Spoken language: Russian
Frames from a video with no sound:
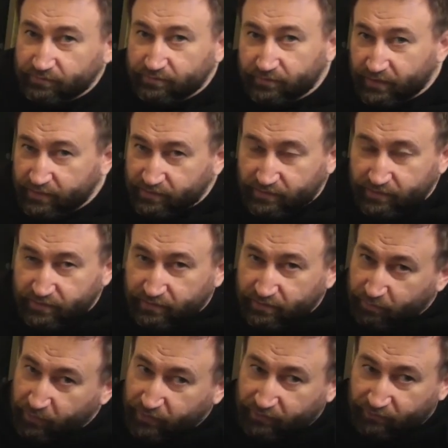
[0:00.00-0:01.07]

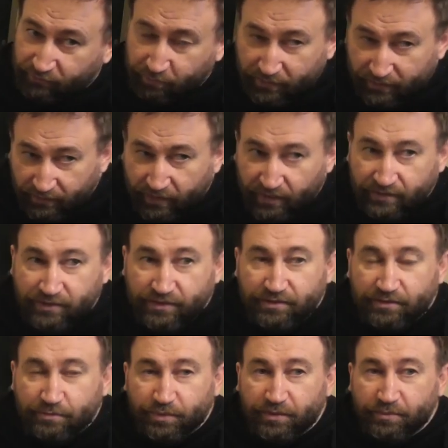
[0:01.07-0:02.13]
достигнет метров
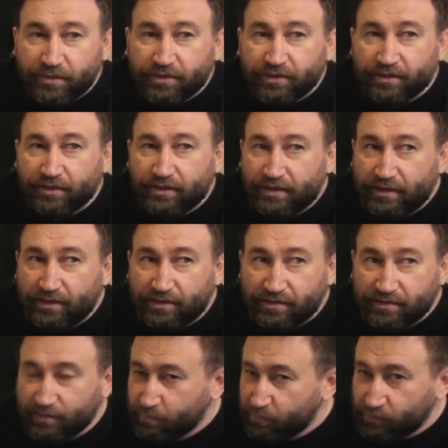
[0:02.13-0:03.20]
15 примерно и
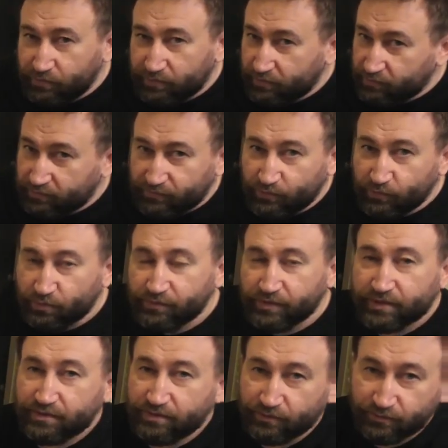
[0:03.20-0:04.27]
заполнит всю
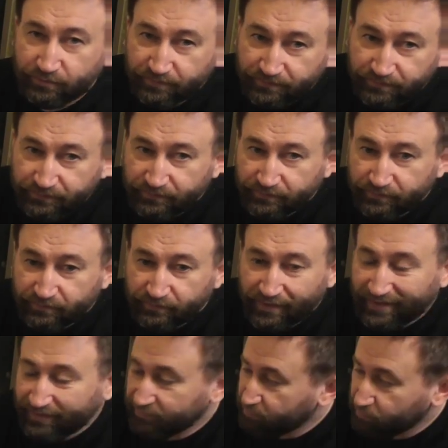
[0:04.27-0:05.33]
квартиру.
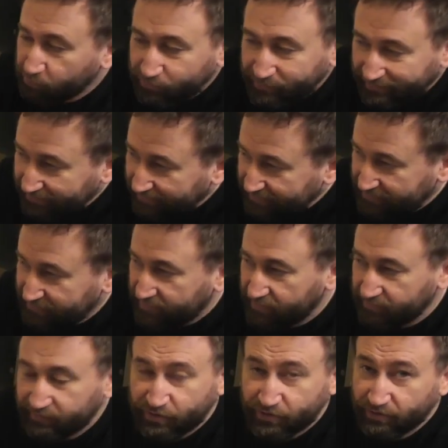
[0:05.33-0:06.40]
Этого будет
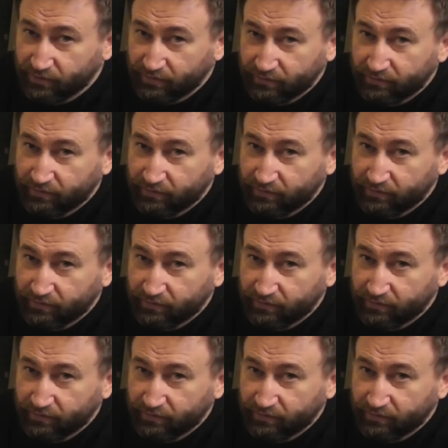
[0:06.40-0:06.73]
достаточно.